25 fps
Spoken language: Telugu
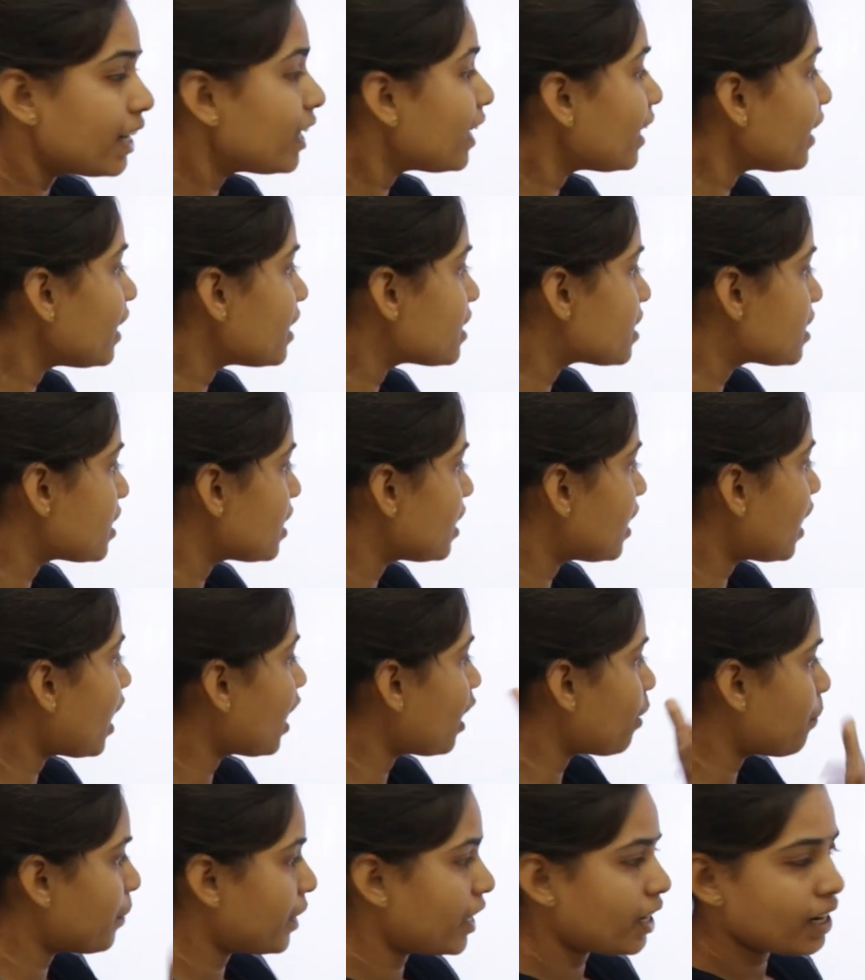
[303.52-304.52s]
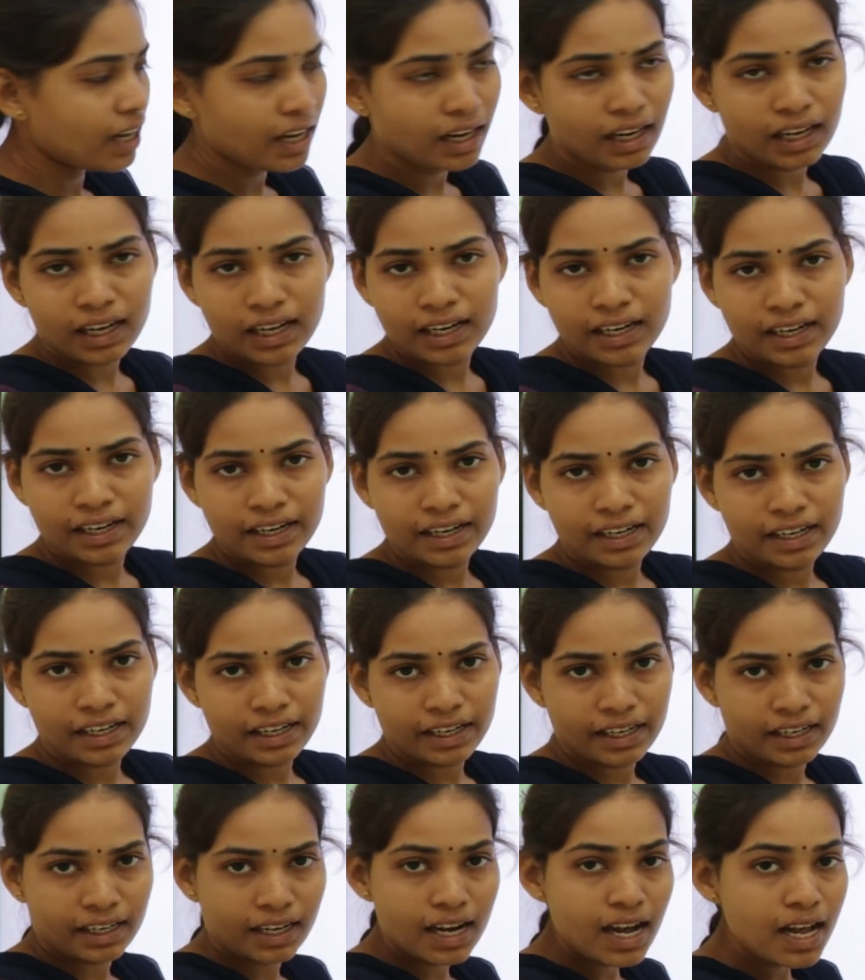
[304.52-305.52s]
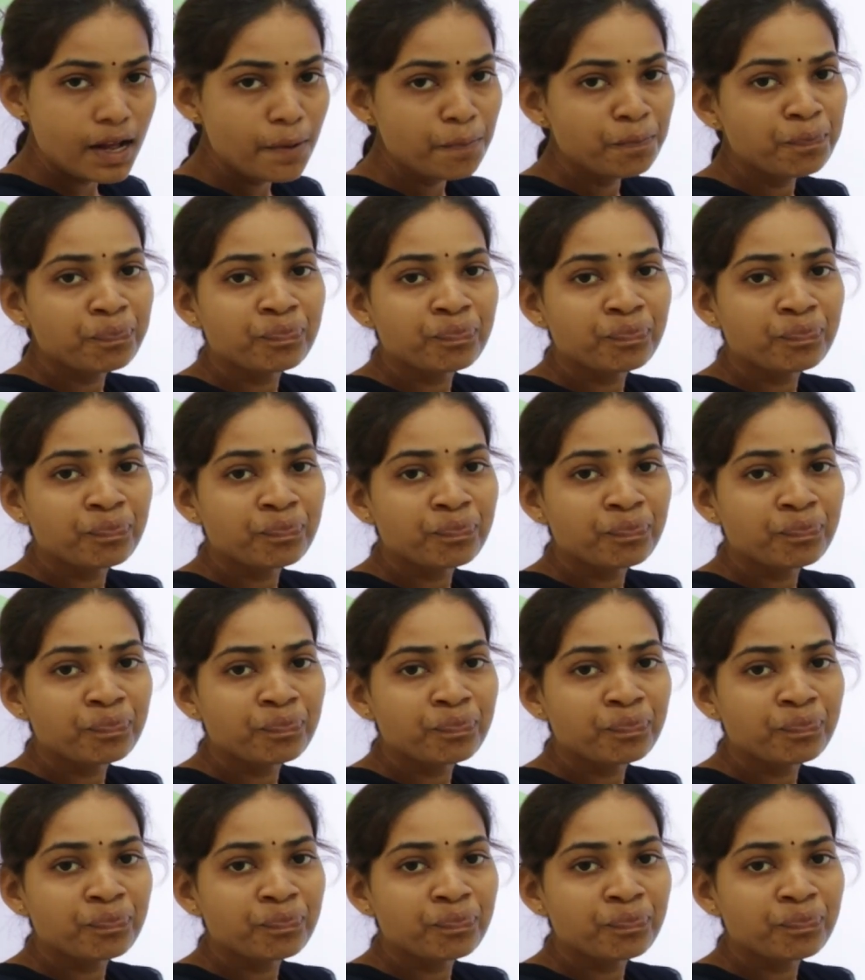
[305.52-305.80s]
ఏంటి ఈ చీరాల పేరాల అని అంటే కనుక